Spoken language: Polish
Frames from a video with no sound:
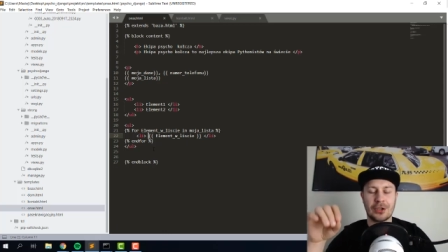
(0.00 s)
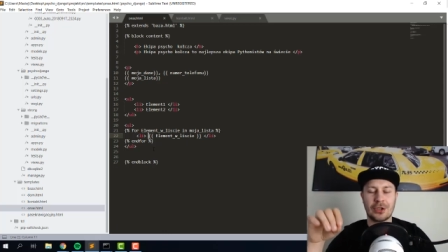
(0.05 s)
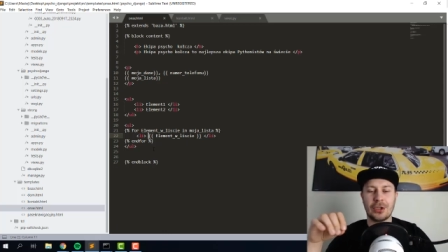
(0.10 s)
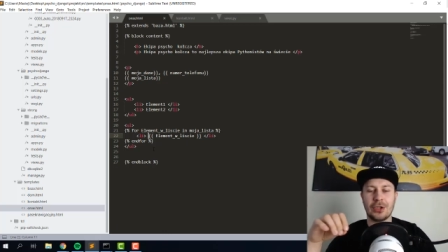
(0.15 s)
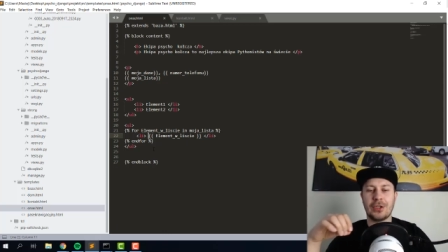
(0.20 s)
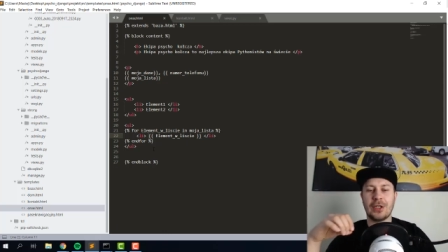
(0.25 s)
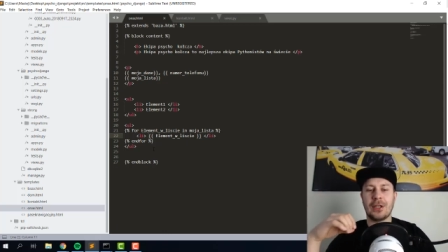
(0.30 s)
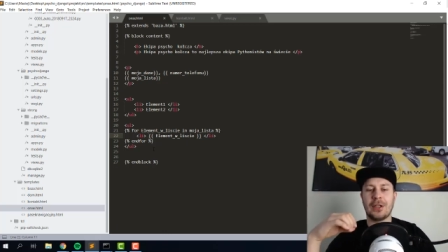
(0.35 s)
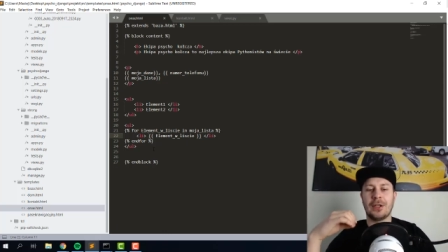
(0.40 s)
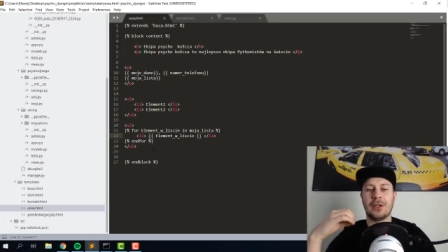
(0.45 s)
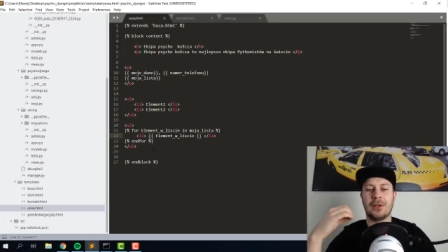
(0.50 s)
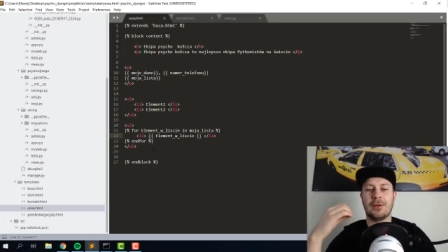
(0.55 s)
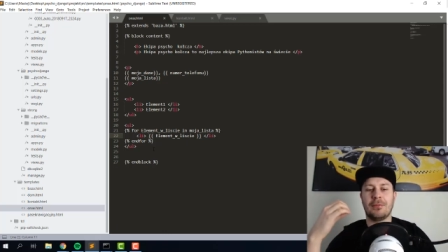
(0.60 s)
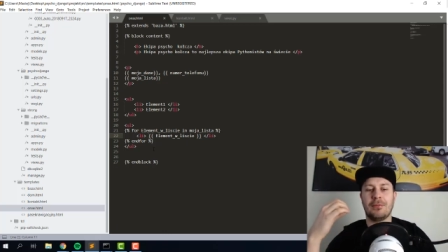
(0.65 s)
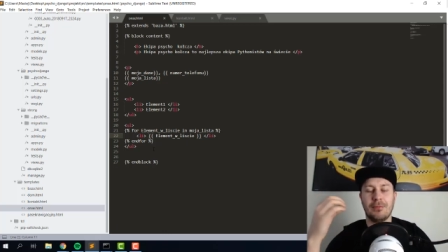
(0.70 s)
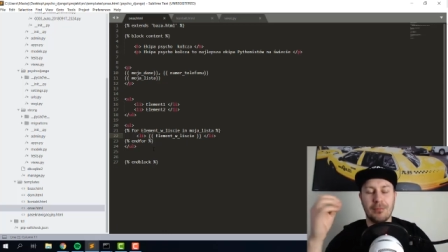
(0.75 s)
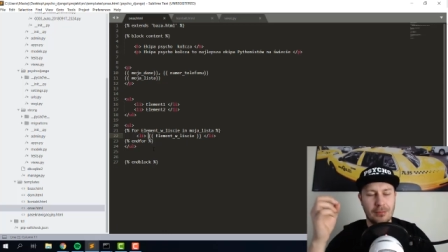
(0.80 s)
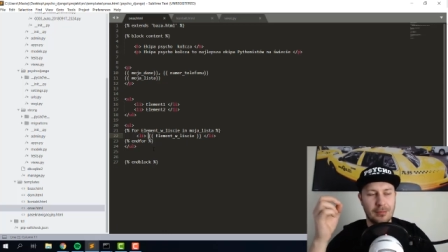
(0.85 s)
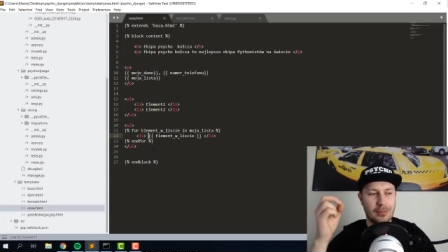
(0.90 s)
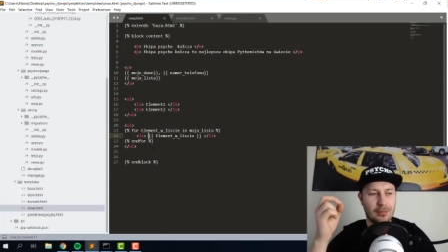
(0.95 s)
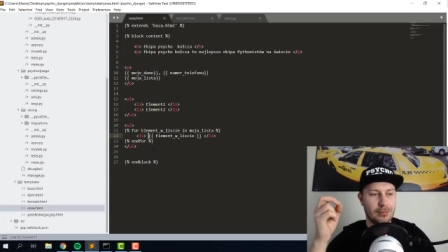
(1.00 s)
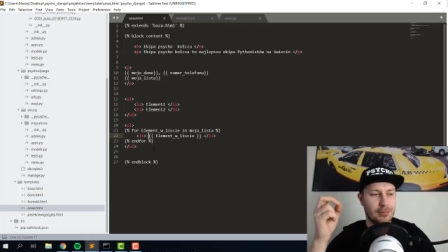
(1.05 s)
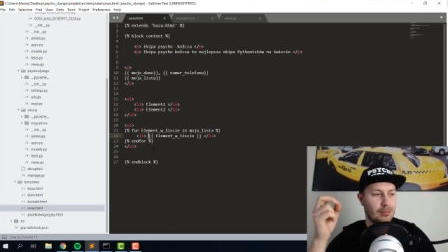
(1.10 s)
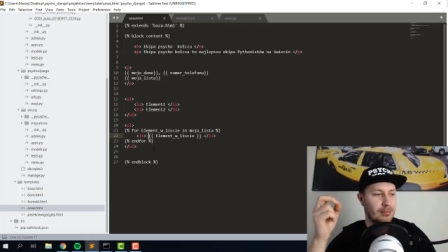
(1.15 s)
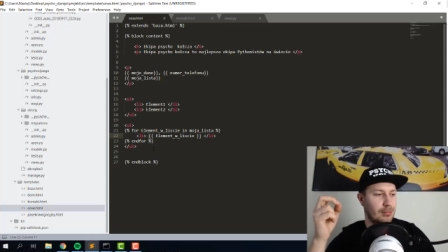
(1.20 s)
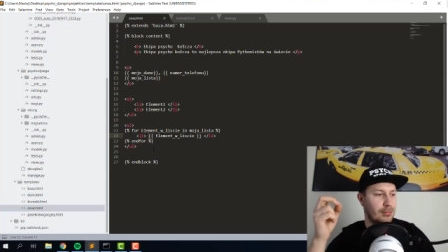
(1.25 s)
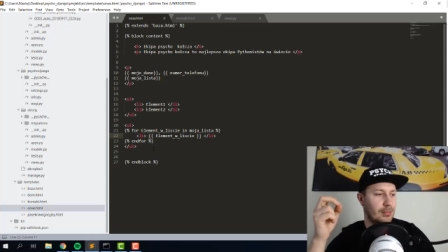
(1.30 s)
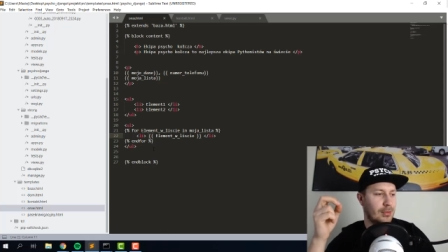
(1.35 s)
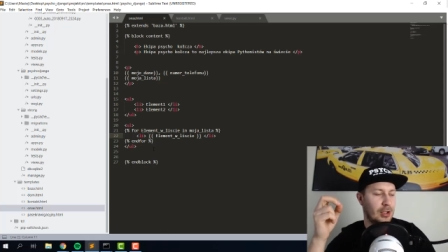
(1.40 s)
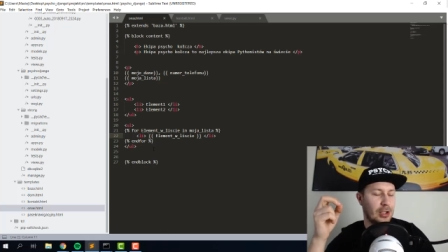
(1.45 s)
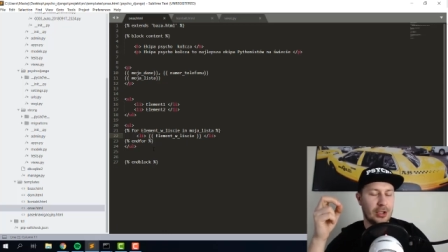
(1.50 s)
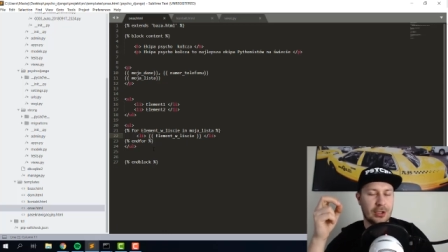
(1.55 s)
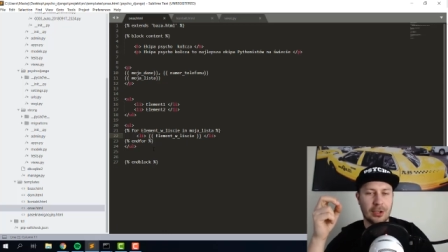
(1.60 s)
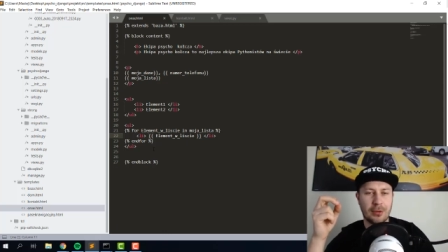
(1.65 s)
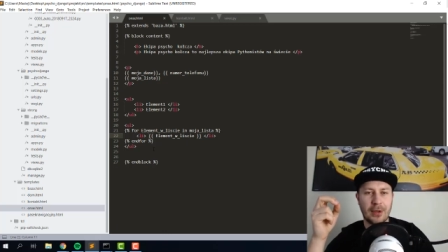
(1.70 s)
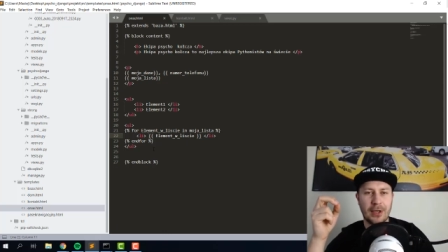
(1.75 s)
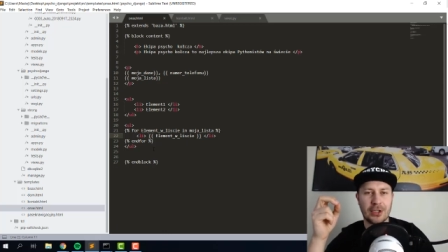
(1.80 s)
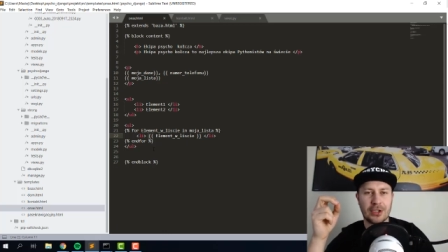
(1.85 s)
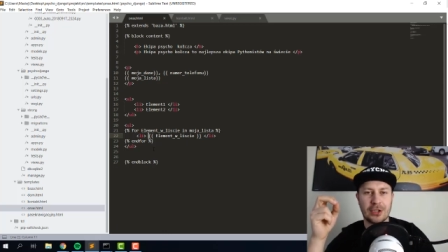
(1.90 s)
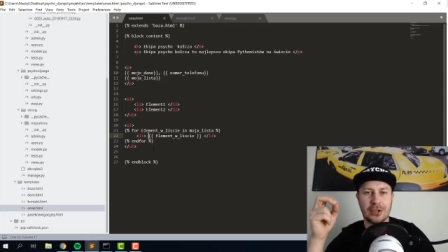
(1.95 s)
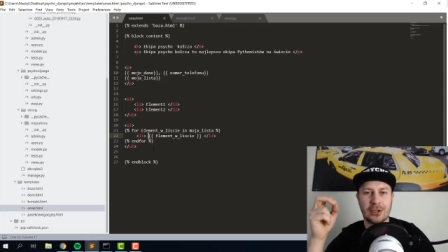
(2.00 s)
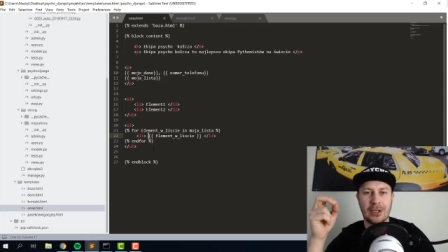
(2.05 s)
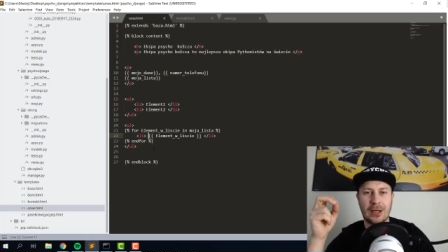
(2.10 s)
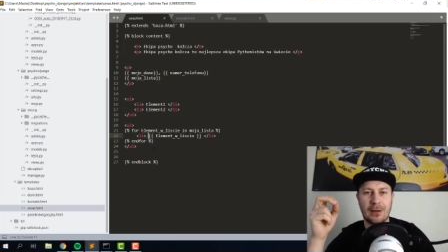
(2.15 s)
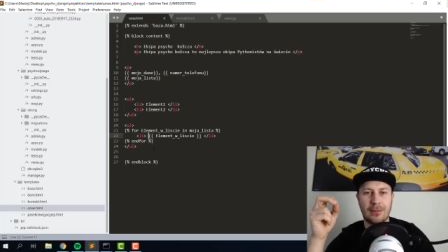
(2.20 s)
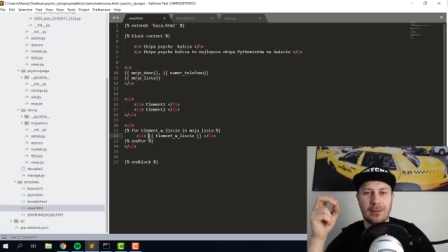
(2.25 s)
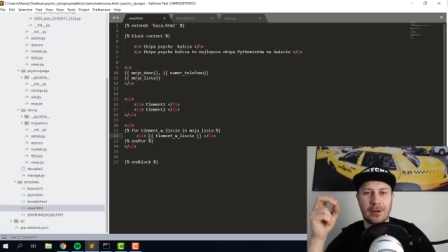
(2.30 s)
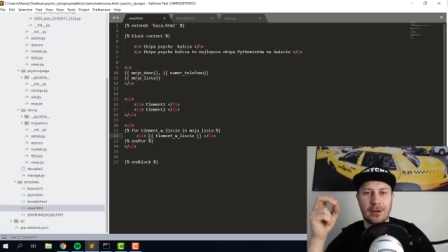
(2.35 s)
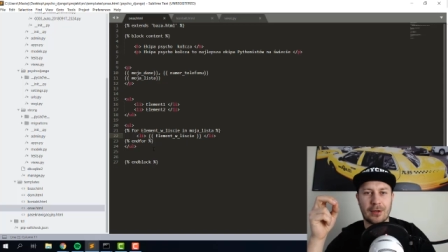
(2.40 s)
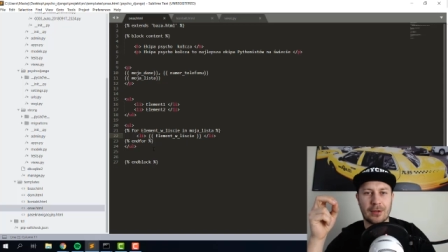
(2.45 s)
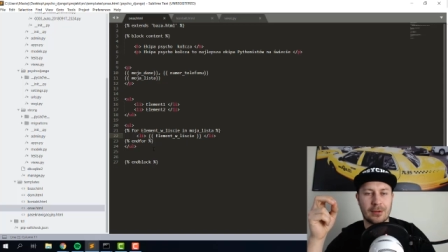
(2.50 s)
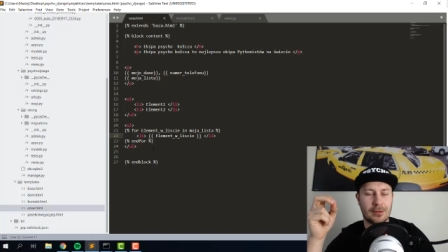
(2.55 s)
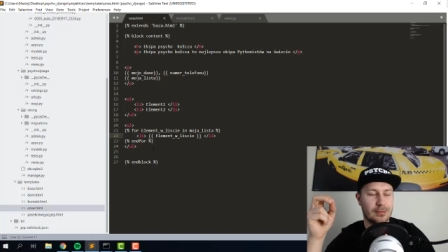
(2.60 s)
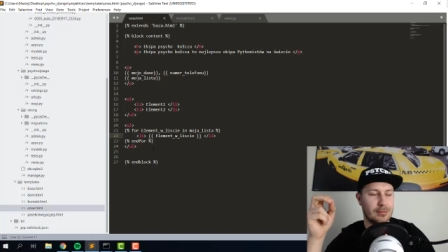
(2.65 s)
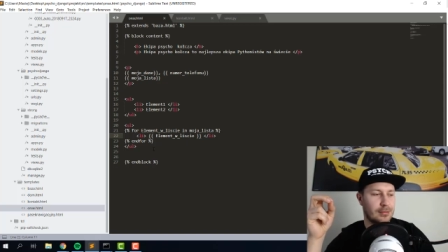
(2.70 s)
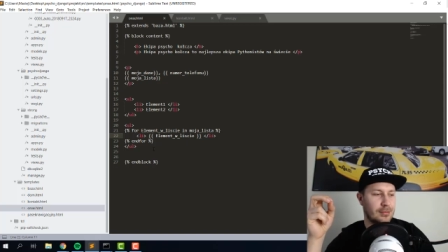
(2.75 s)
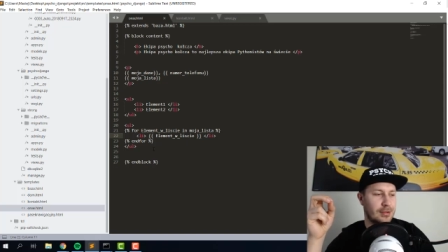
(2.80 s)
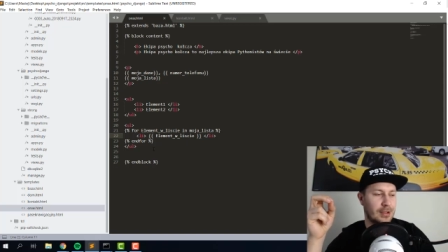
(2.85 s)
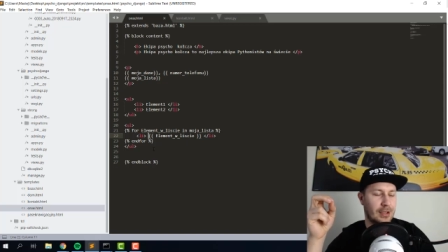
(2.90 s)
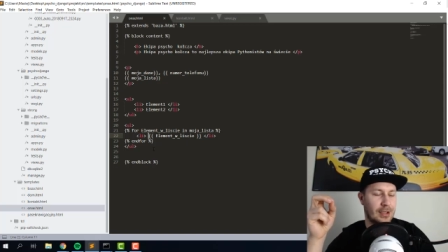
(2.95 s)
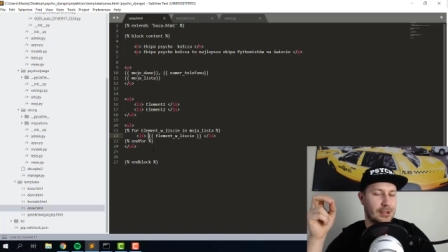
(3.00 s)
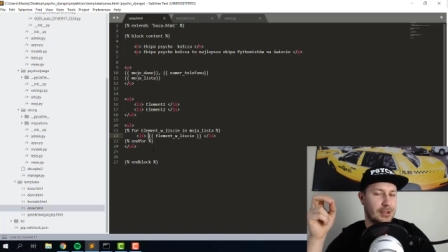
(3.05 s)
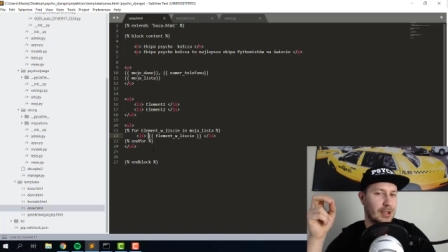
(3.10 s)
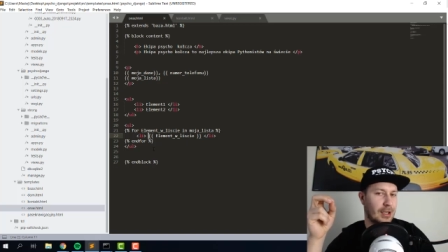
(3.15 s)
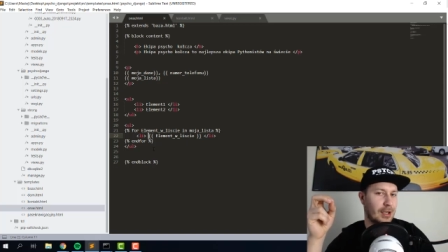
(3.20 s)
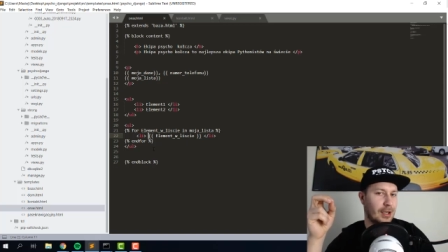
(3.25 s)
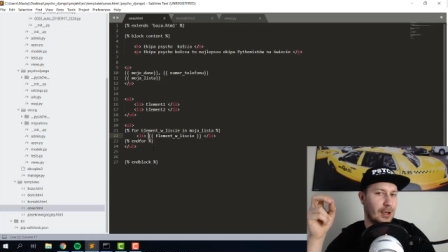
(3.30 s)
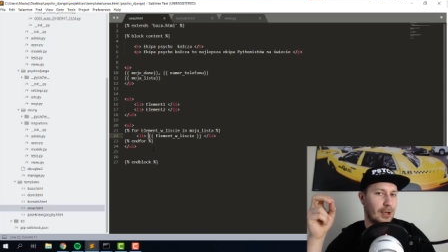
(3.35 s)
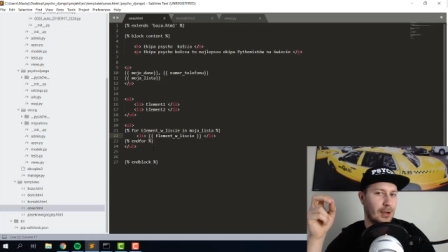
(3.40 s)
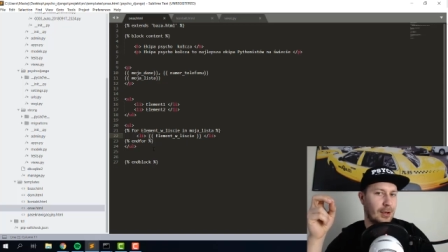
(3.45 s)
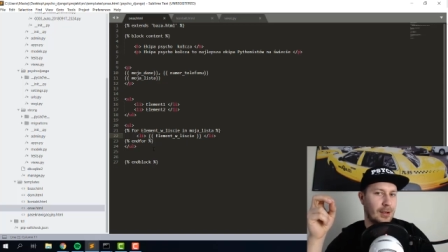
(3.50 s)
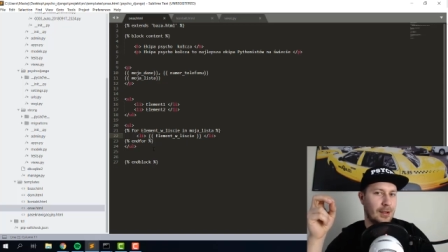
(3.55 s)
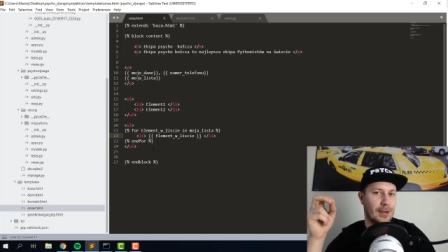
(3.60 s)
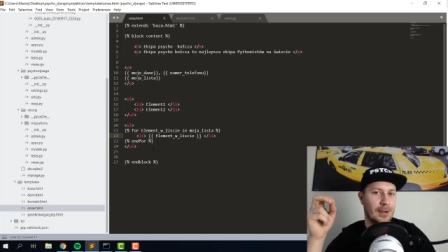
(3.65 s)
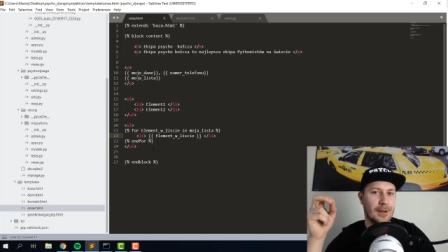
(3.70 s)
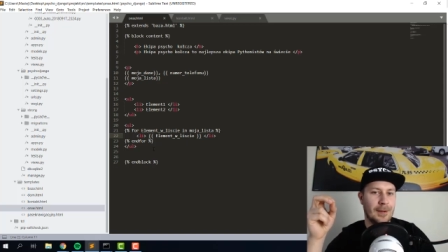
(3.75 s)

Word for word: Czyli ten iteration number z angielskiego